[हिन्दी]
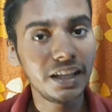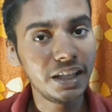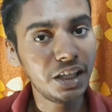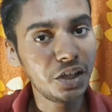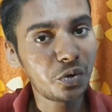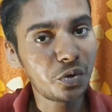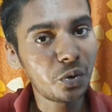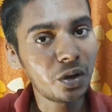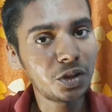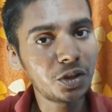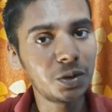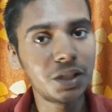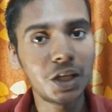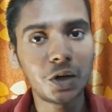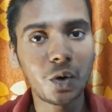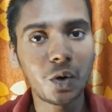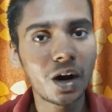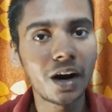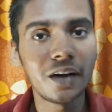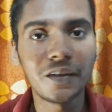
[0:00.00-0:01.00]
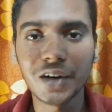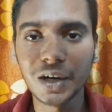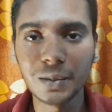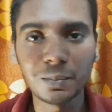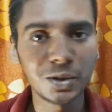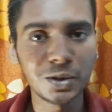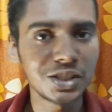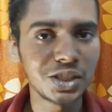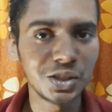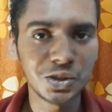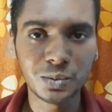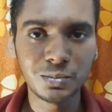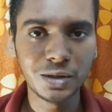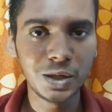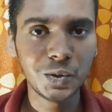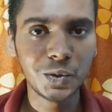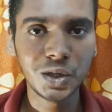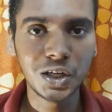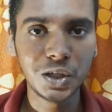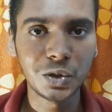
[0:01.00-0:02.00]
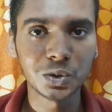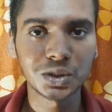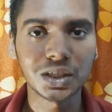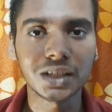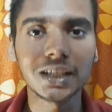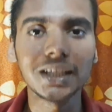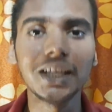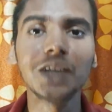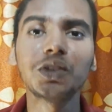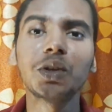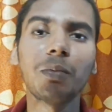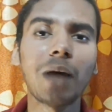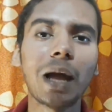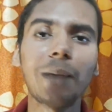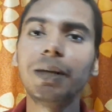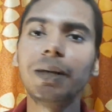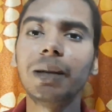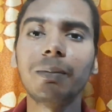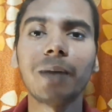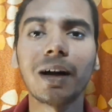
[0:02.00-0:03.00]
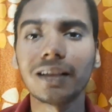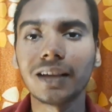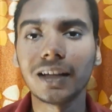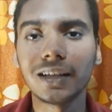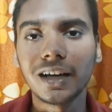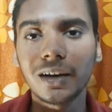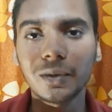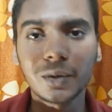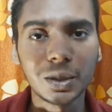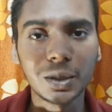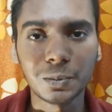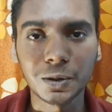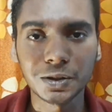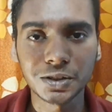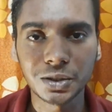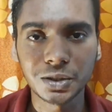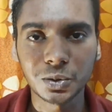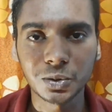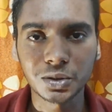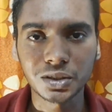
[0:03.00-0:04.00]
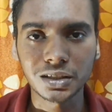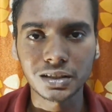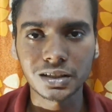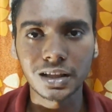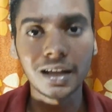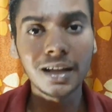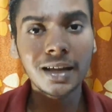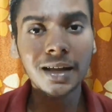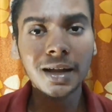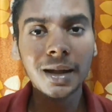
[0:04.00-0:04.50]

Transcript: इक्वल तो देखो हंड्रेड परसेंट तो बिल्कुल नहीं हो सकता ये तो मैं भी नहीं मानता कि हंड्रेड परसेंट हो सकता